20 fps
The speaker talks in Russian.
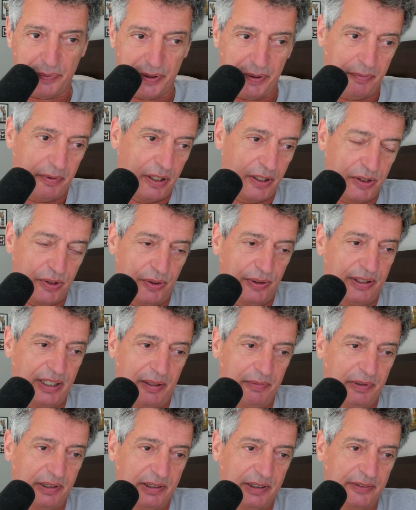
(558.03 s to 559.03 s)
понимают, что и
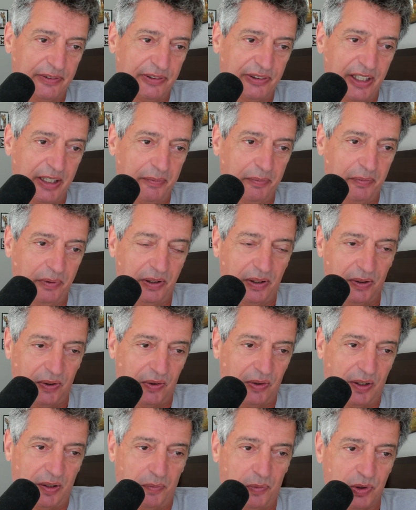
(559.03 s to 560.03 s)
там есть if стейтменты, но только,